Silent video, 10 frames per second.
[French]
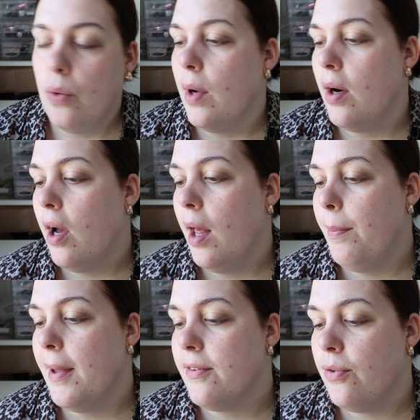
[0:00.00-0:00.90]
ou alors
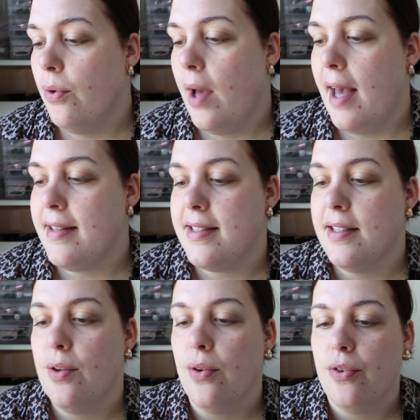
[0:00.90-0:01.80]
un pinceau
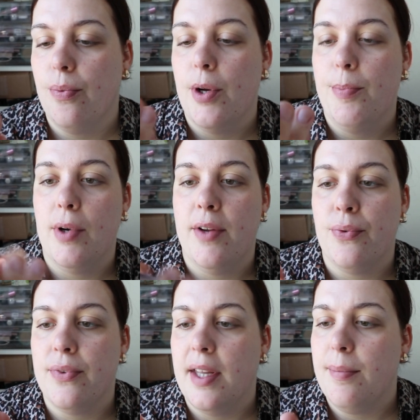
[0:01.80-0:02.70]
assez dense. Moi pour les
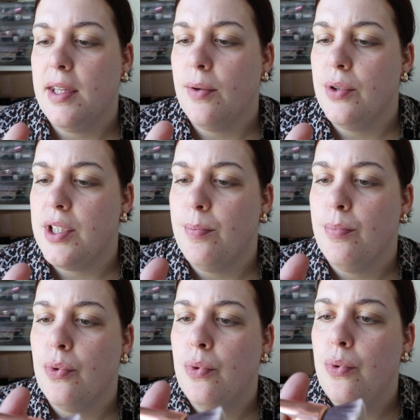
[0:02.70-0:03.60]
fonds de teint minéraux j'aime
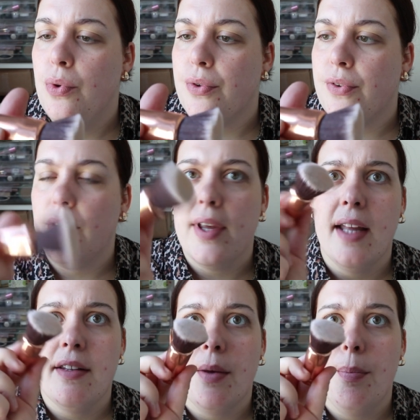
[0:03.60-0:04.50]
beaucoup le
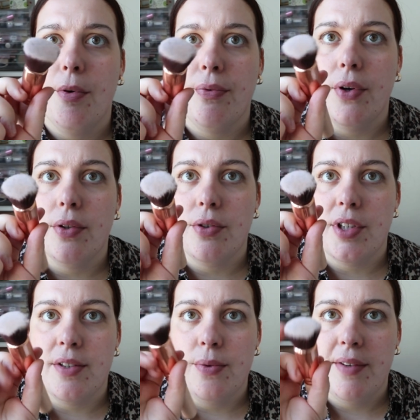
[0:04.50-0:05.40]
104 buffer de
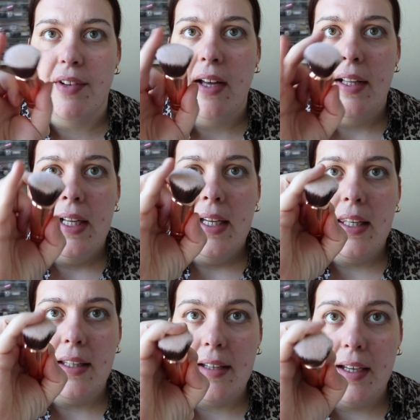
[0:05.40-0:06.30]
chez Zoeva
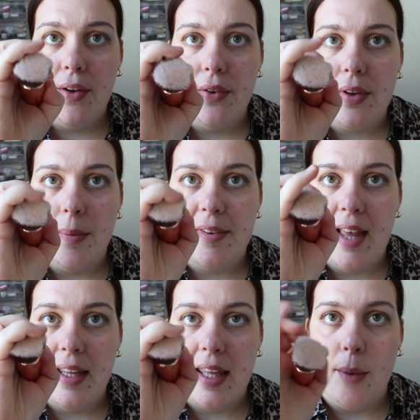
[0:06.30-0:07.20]
qui est très dense comme
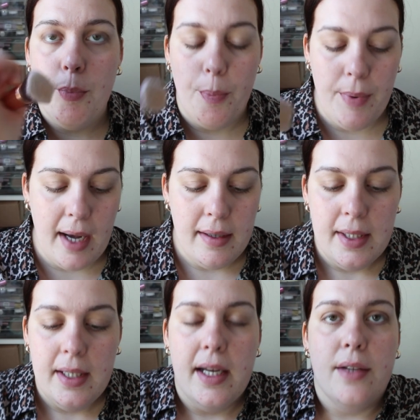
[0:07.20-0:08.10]
ça et qui est un peu plat.
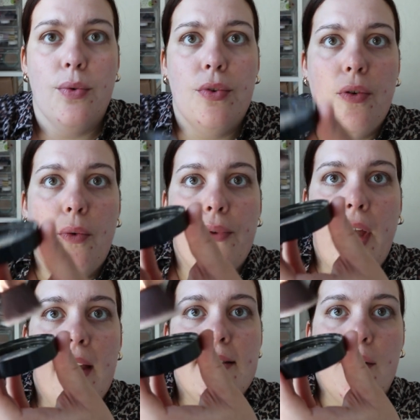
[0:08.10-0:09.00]
Et donc ce qu'on
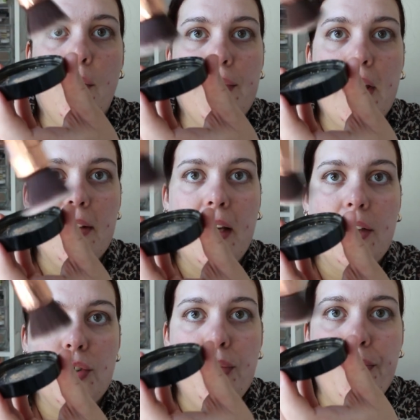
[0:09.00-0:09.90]
ferait c'est qu'on
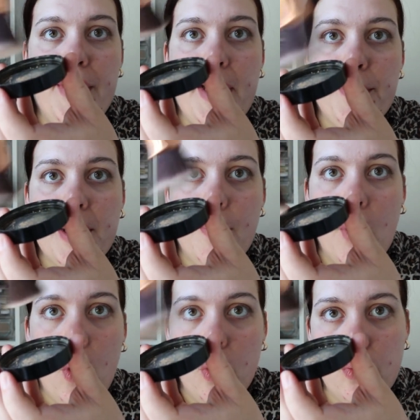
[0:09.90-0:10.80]
viendrait chauffer les
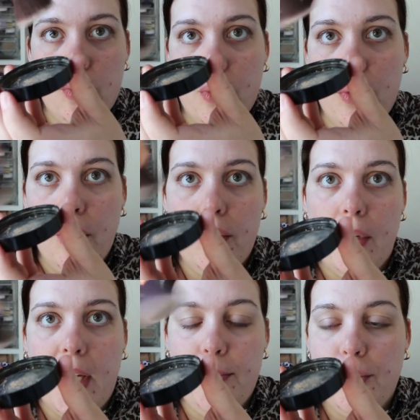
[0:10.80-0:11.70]
pigments en tournant
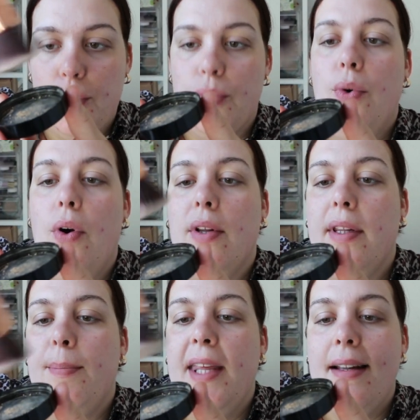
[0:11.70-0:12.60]
dans le capuchon, en
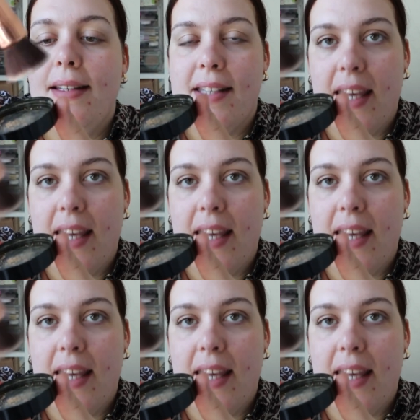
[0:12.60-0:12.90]
bien les